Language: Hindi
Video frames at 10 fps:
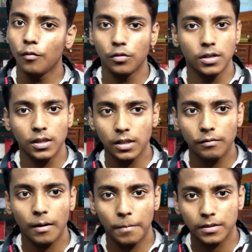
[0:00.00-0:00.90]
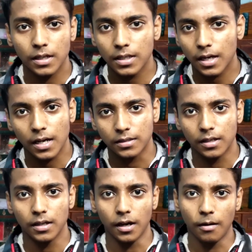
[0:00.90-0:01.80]
वो जल्दी वापस आ जाएगा
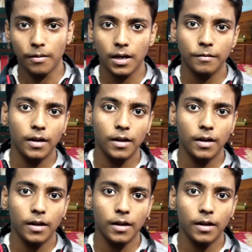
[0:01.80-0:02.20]
इसके लिए घबराने